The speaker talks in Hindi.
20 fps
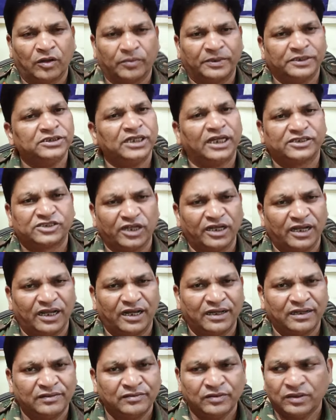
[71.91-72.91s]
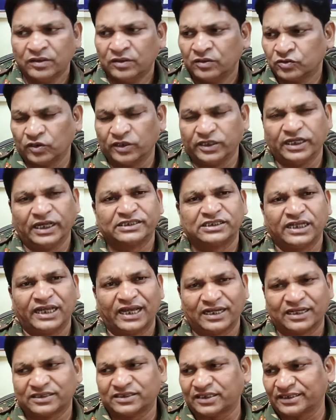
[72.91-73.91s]
और बन जा छेला हम्म। तो ऐसी
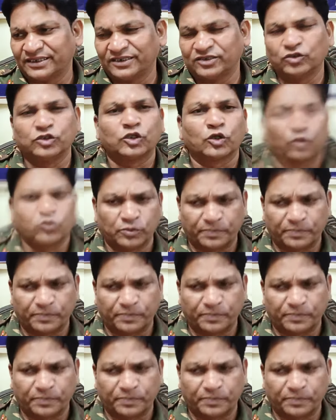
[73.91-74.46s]
हालत कर दी कोई तो